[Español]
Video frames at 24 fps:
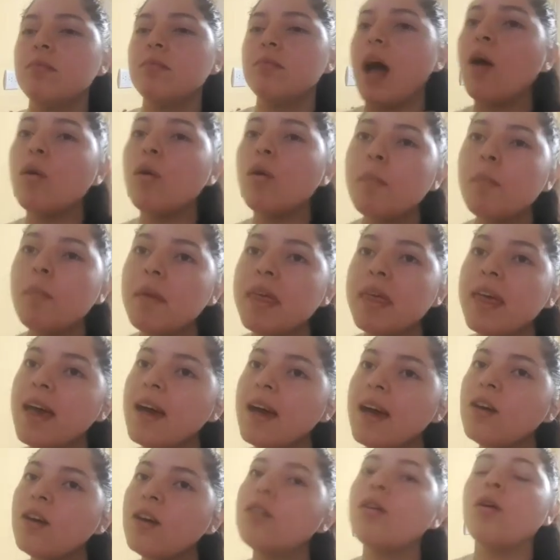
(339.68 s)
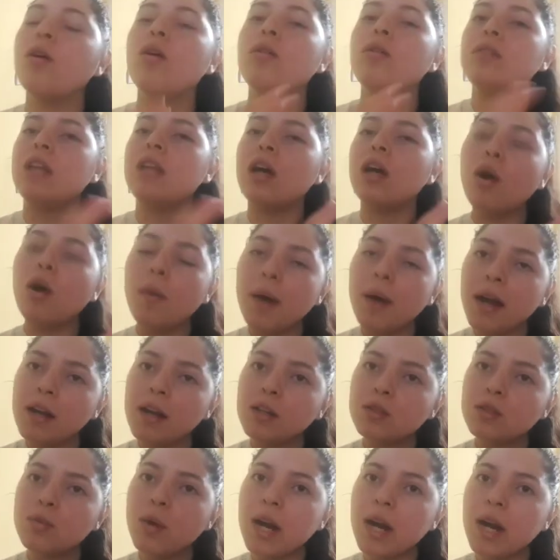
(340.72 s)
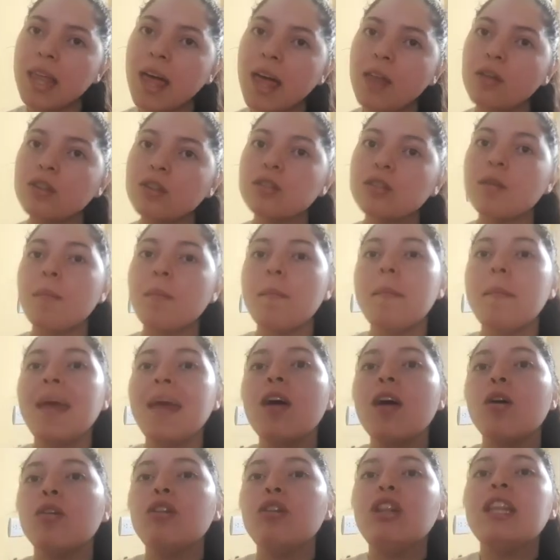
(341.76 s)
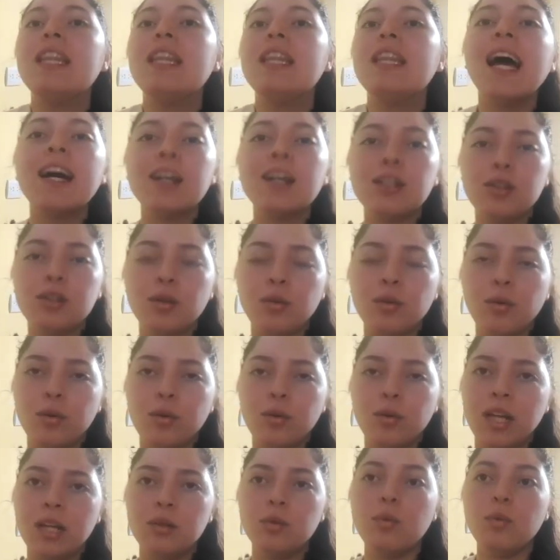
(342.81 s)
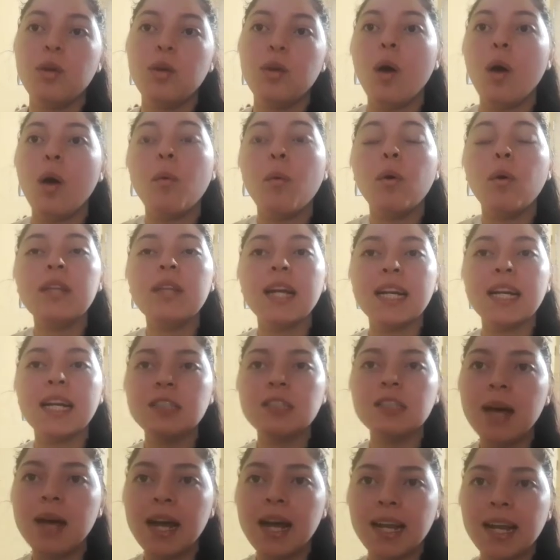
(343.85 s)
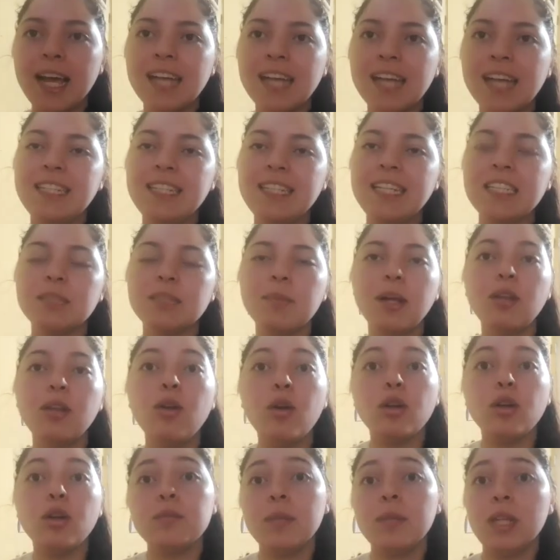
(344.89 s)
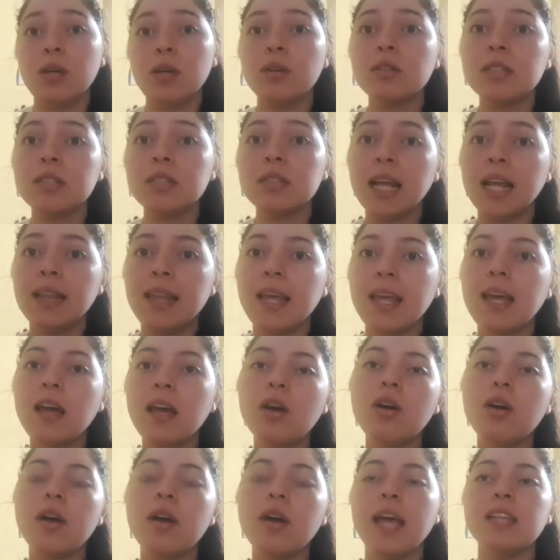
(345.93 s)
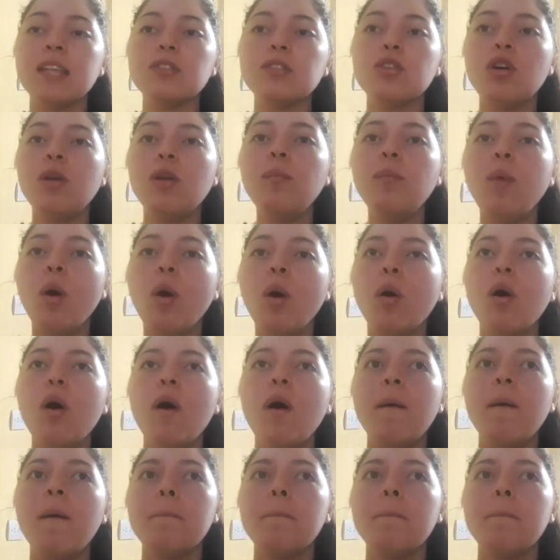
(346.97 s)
Hago un video o tengo varios guardados, me contacto con Natura u otras marcas, les mando los videos que tengo, que es como